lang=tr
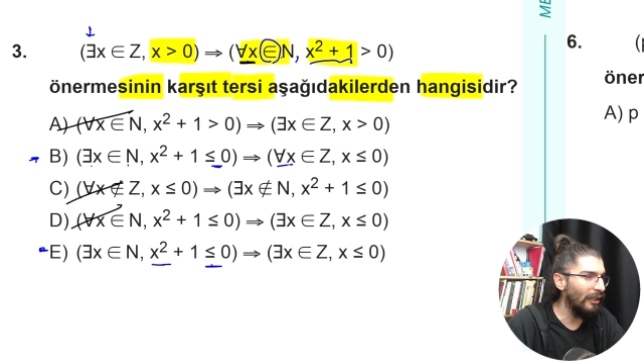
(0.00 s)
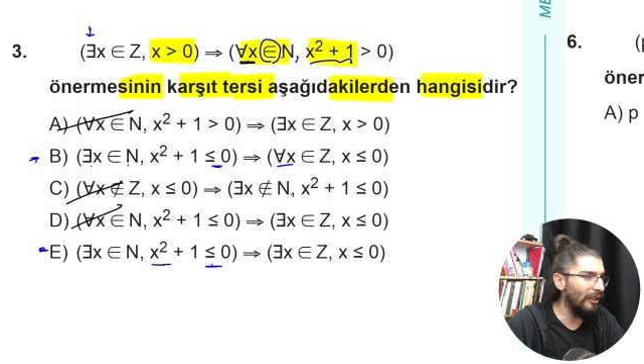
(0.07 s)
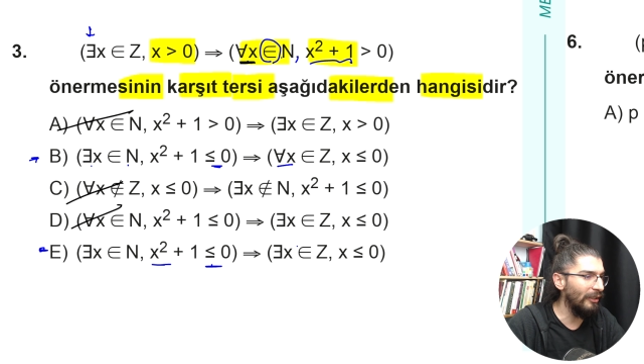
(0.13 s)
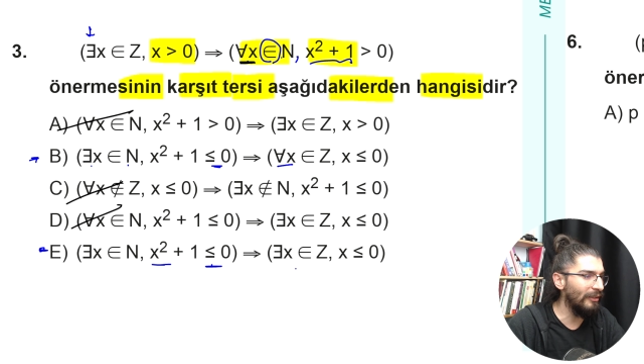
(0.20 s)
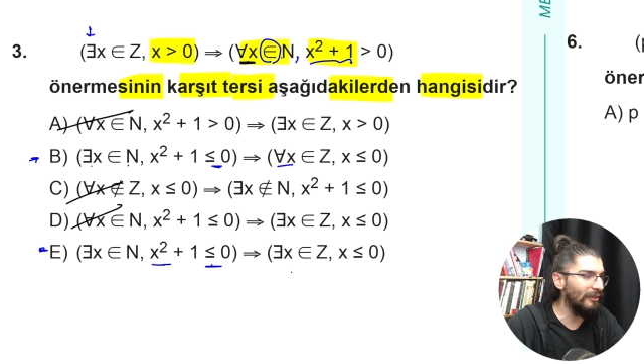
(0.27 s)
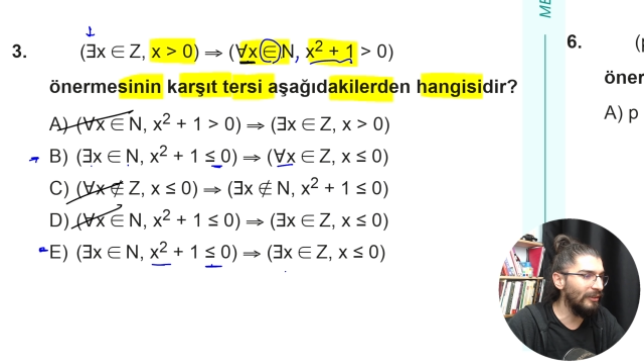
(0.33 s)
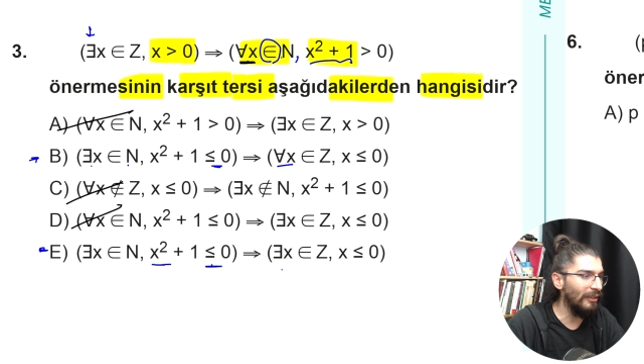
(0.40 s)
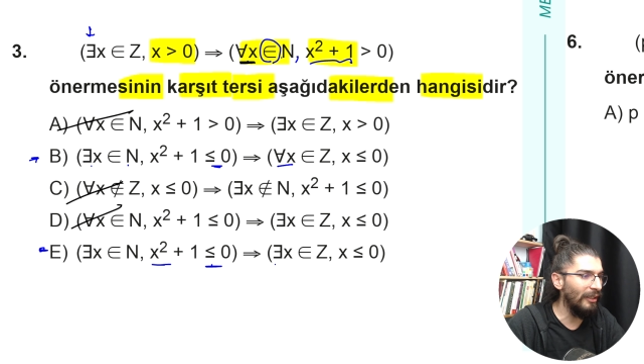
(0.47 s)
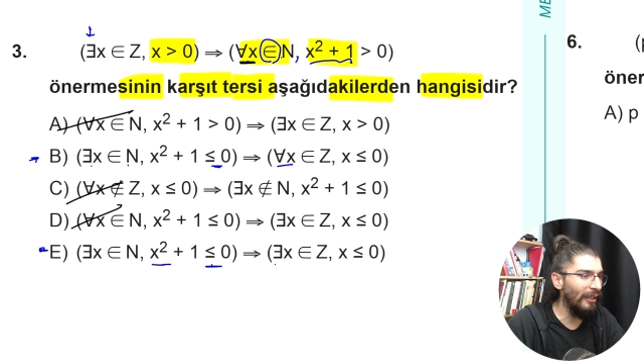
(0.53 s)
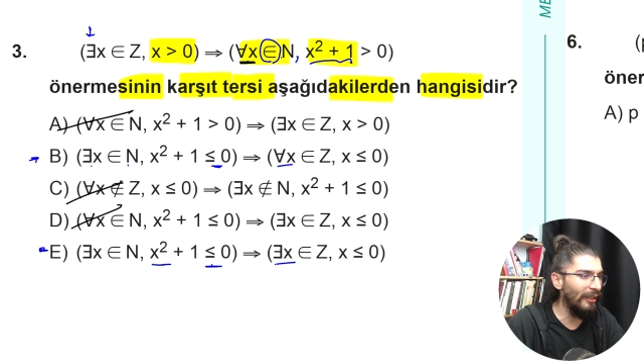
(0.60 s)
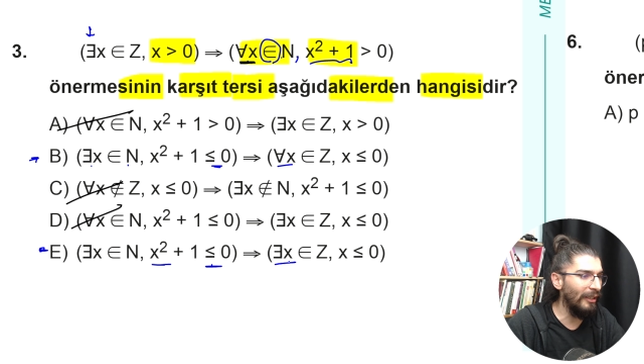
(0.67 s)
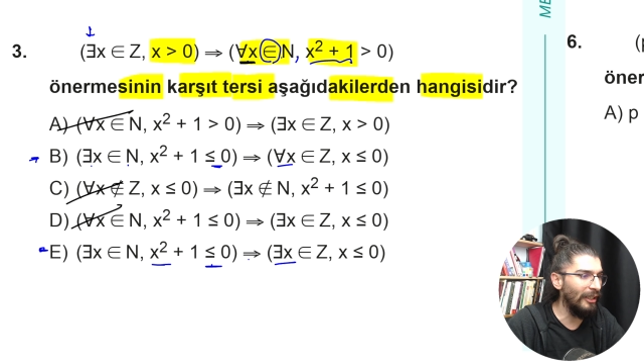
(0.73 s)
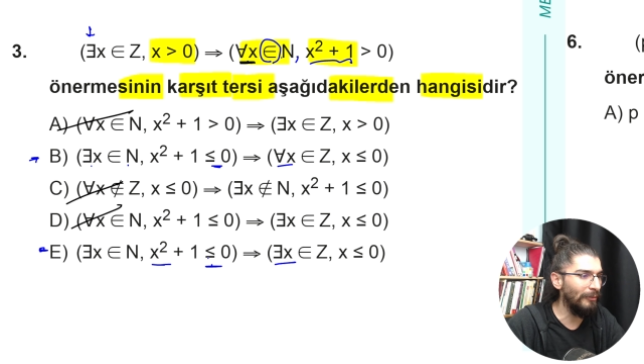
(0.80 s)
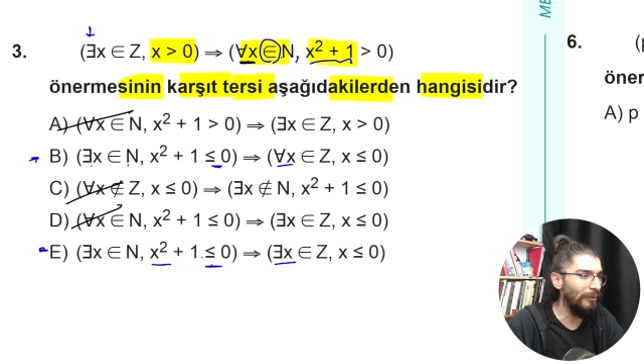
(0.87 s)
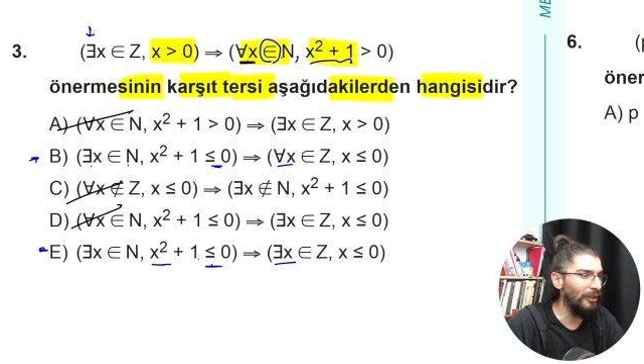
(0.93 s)
Her x
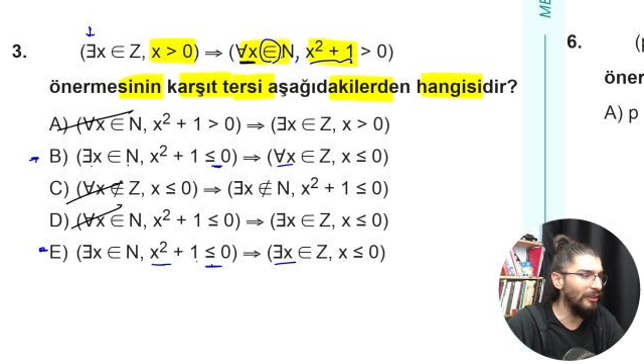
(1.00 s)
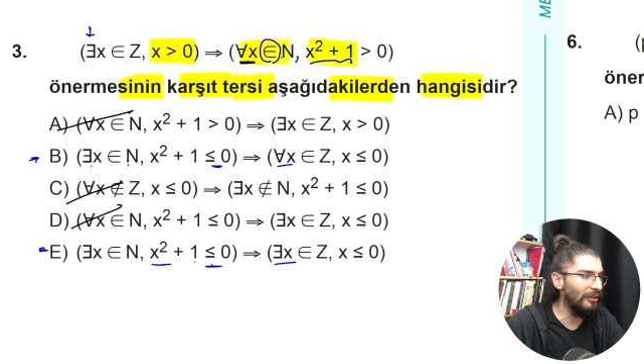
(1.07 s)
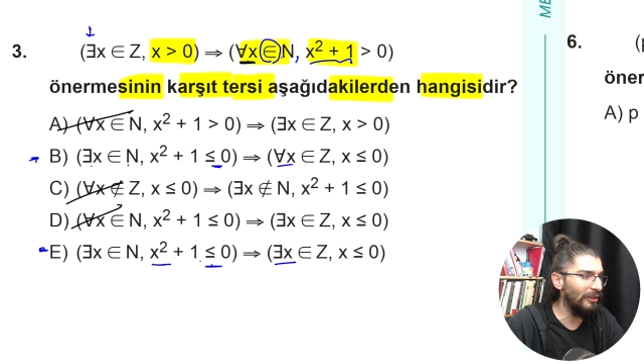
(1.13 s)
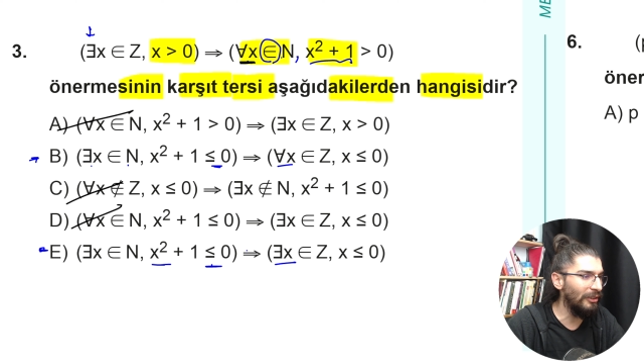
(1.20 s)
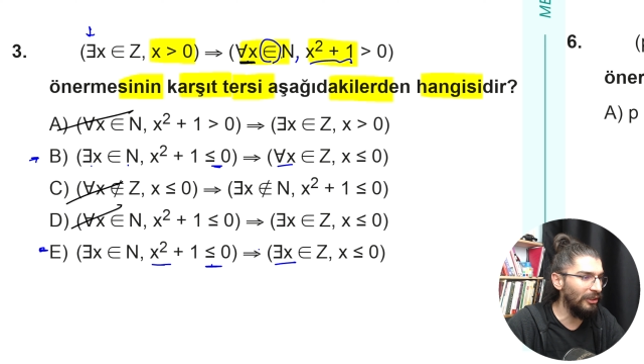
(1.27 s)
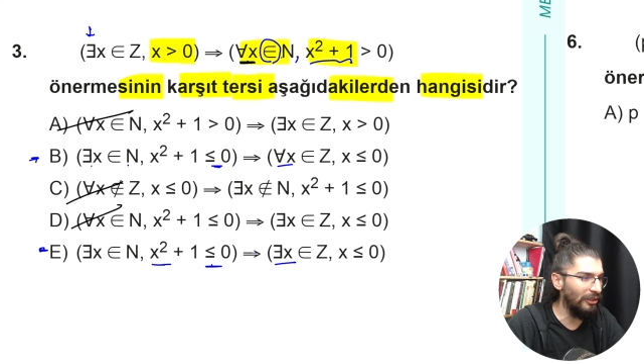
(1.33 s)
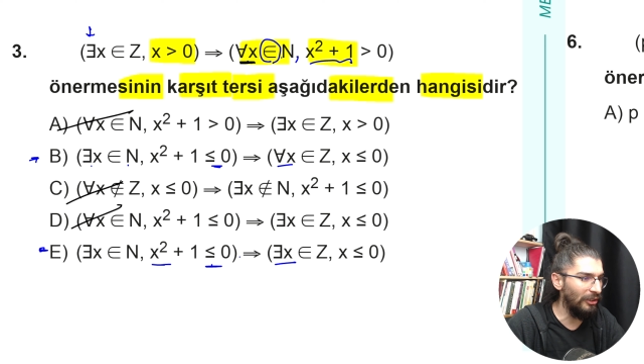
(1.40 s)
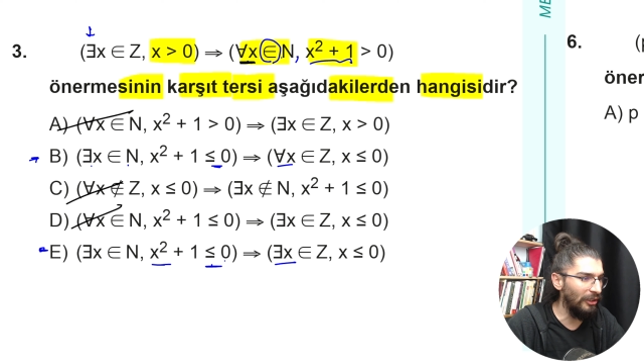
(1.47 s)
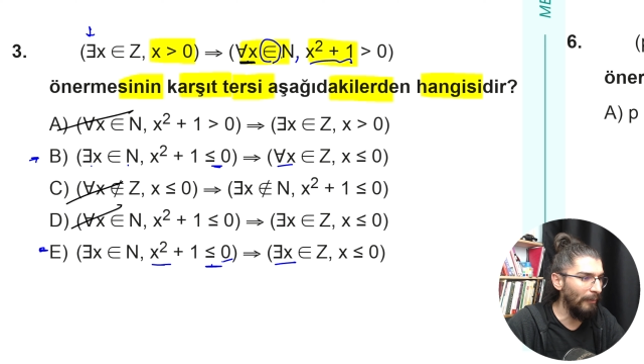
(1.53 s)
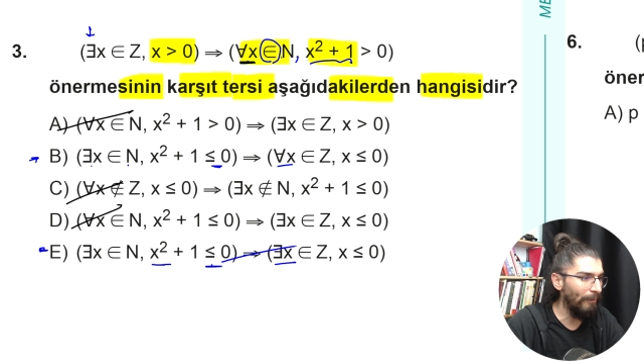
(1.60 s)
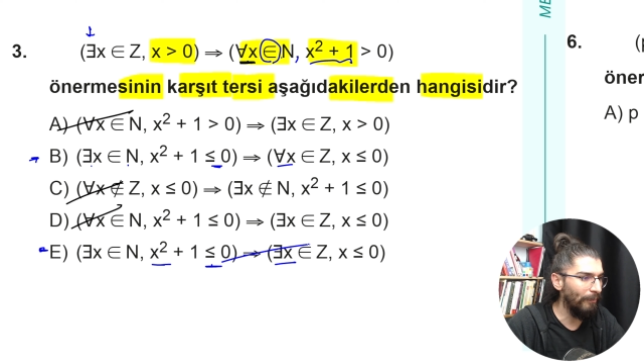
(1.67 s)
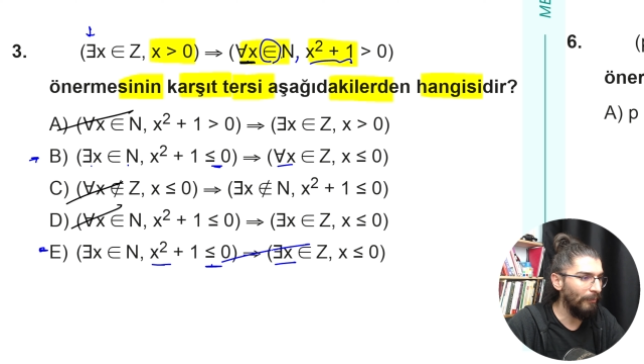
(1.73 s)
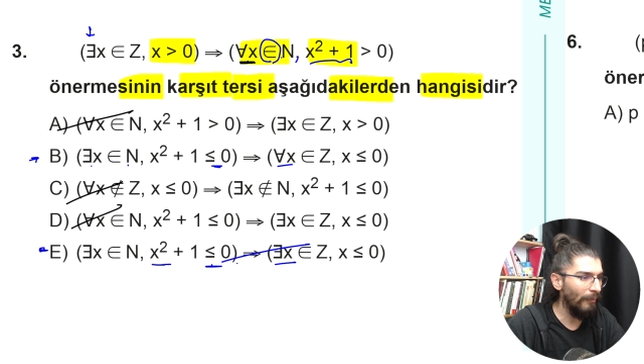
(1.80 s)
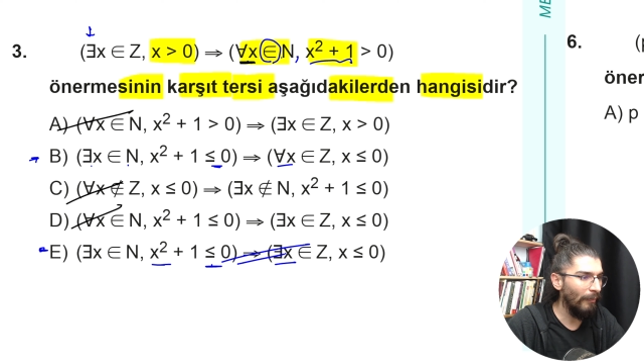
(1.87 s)
en az bir x gitti.